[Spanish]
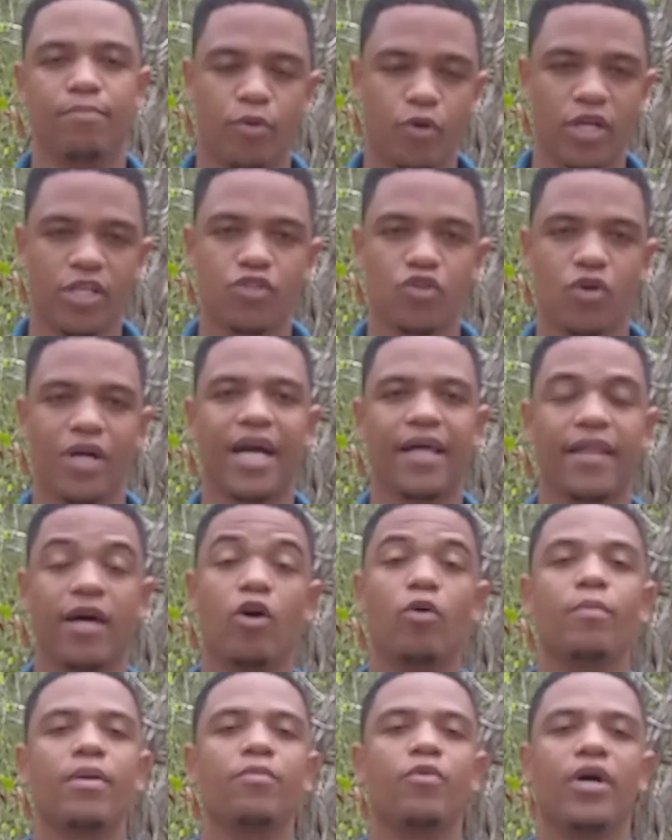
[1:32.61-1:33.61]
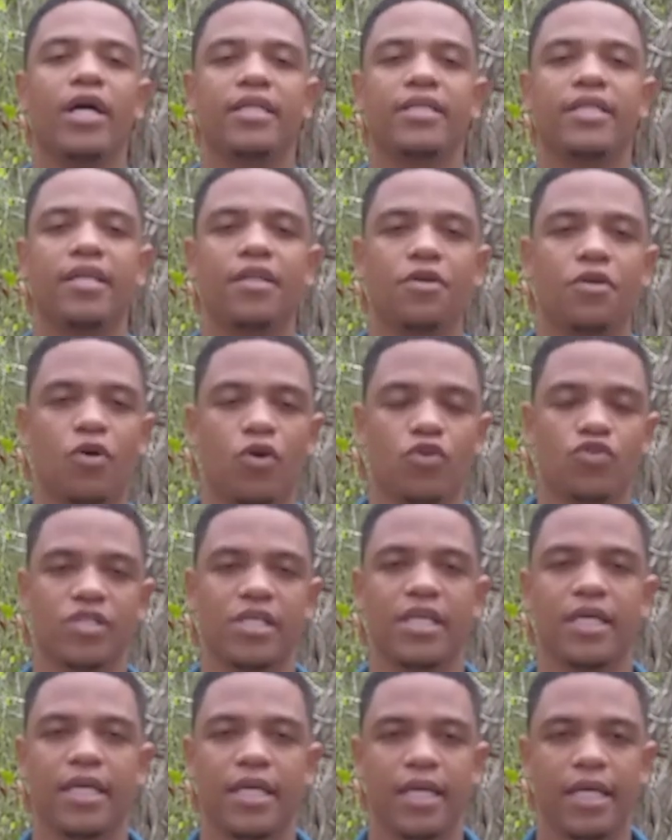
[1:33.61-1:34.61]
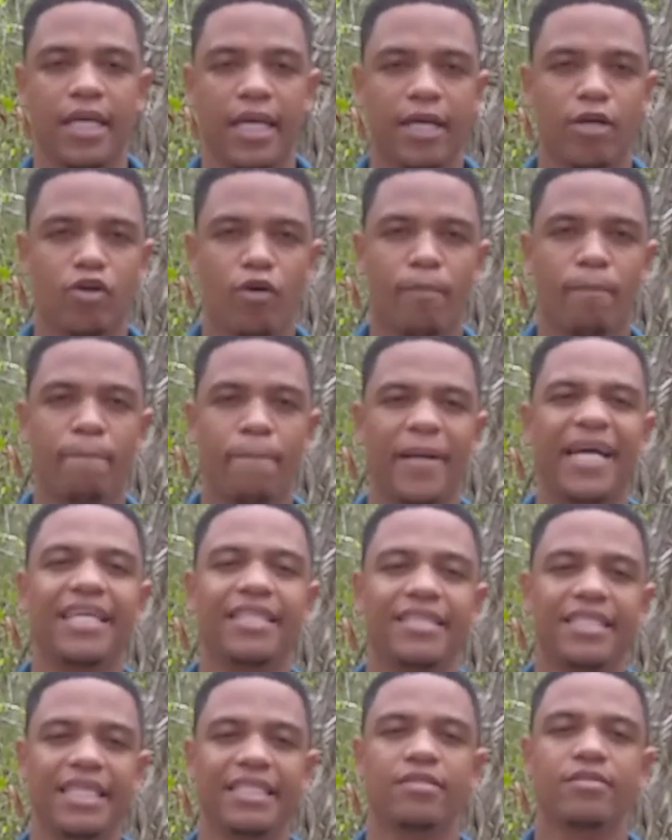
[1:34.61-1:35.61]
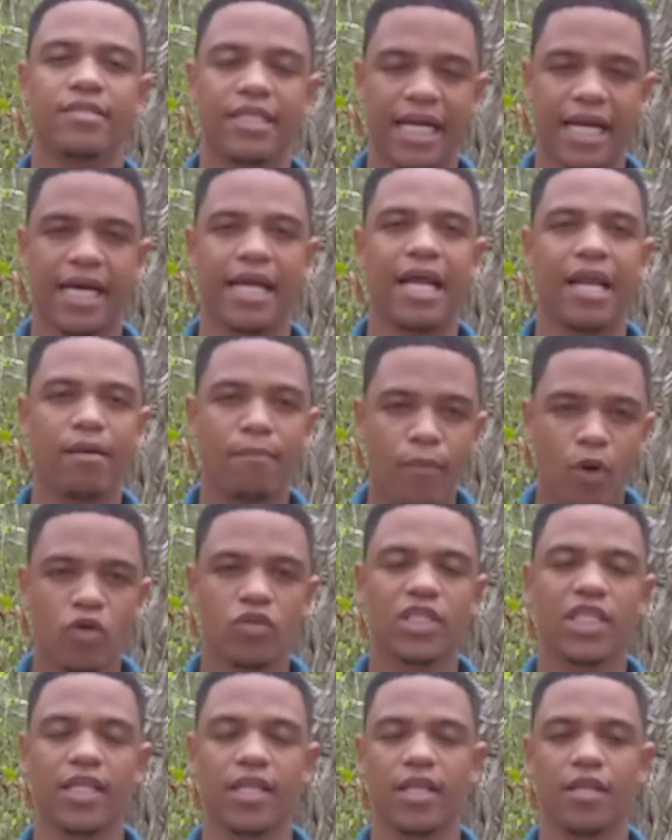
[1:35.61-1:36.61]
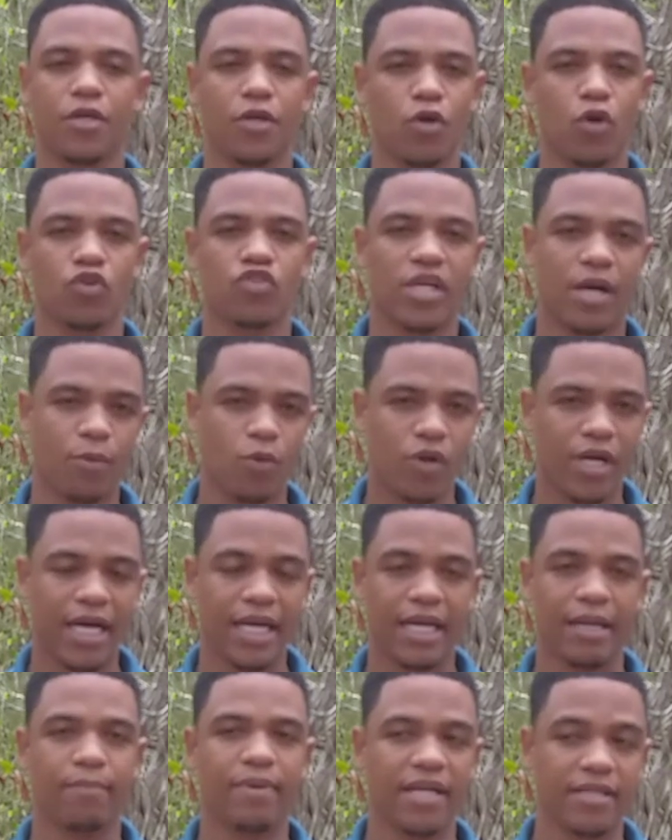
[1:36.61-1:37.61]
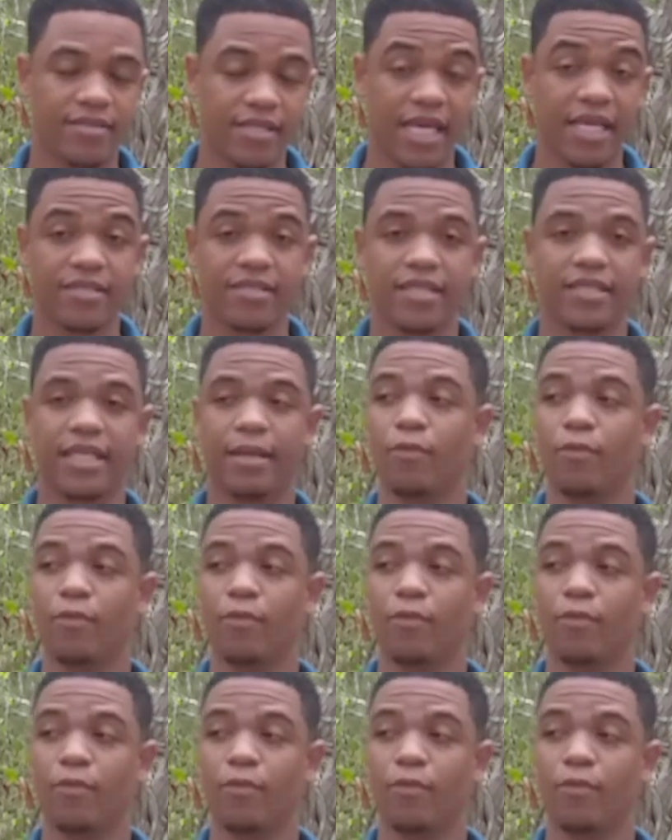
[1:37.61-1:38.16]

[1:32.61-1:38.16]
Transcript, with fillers: Por eso cada hombre y mujer de Dios le compete entrar al monte de Dios a buscar la presencia.